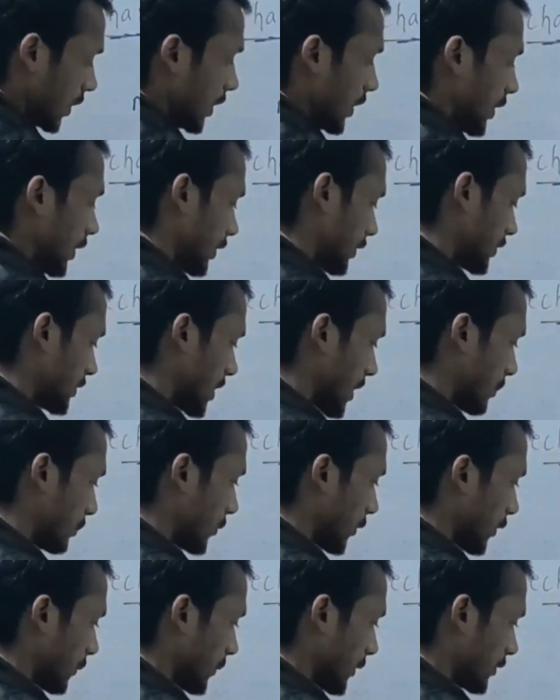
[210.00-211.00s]

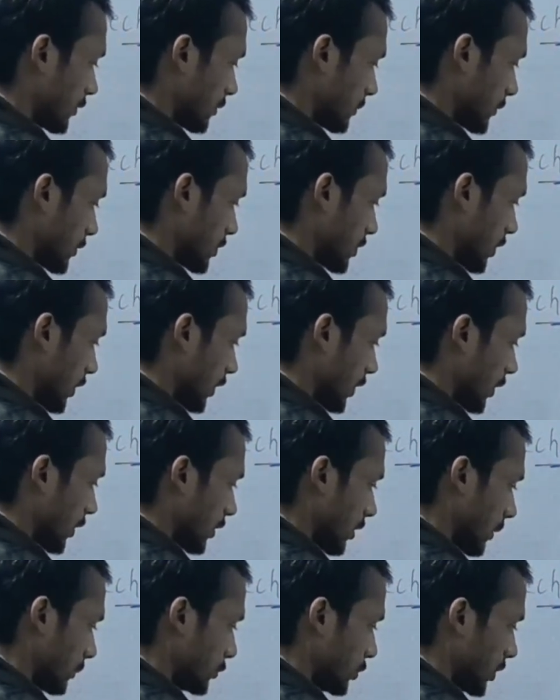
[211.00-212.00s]
एग्जाम्पल में समझते हैं एक
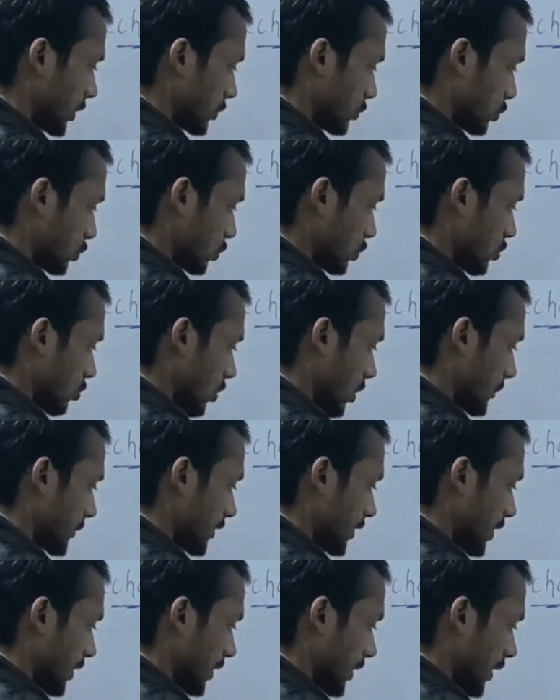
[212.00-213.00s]
ऑब्जेक्ट को ड्रॉप
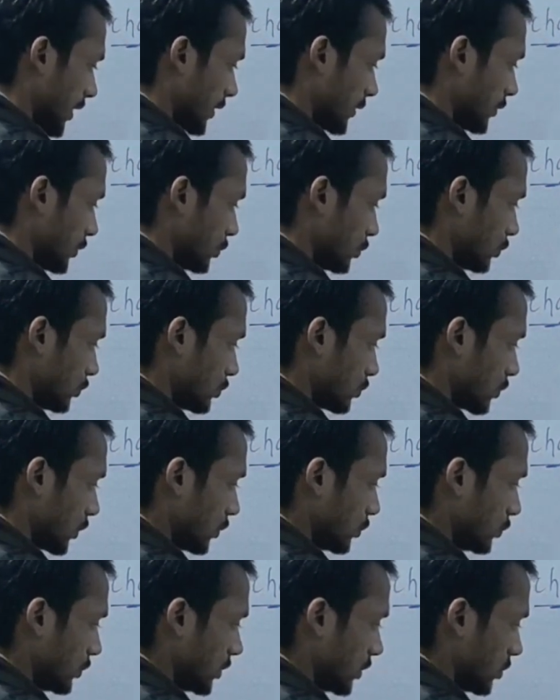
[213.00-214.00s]
किया जा रहा है यू इजक्ल
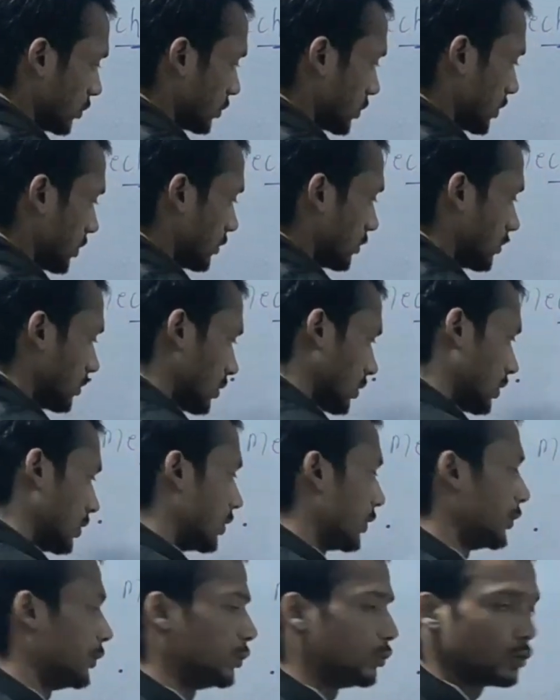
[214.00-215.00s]
टू जीरो से
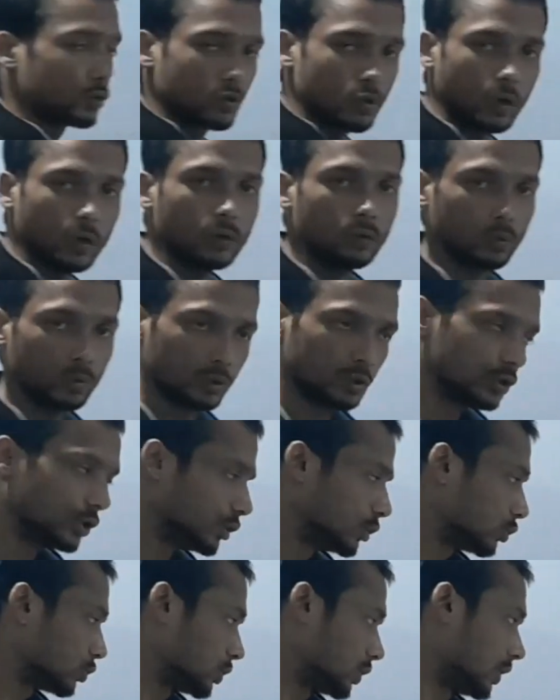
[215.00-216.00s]
यू इजक्ल टू
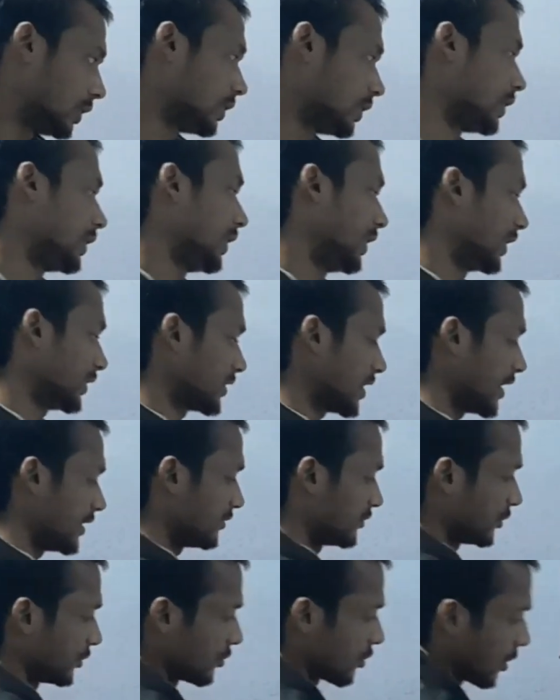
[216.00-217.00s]
जीरो से एच हाइट से
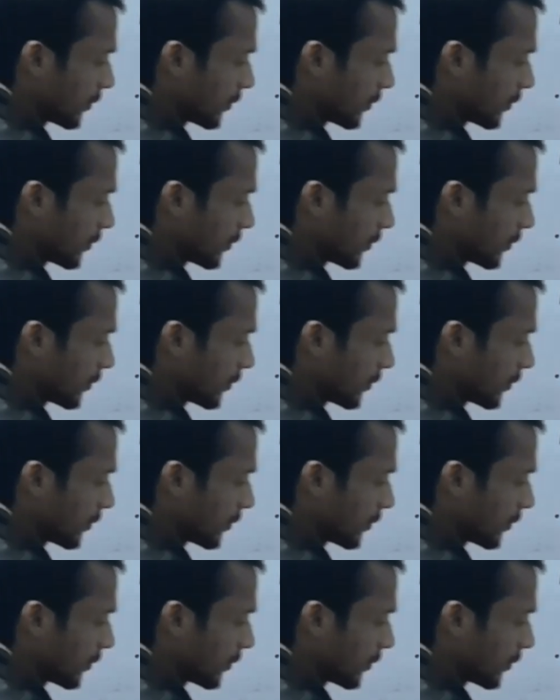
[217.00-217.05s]
ड्रॉप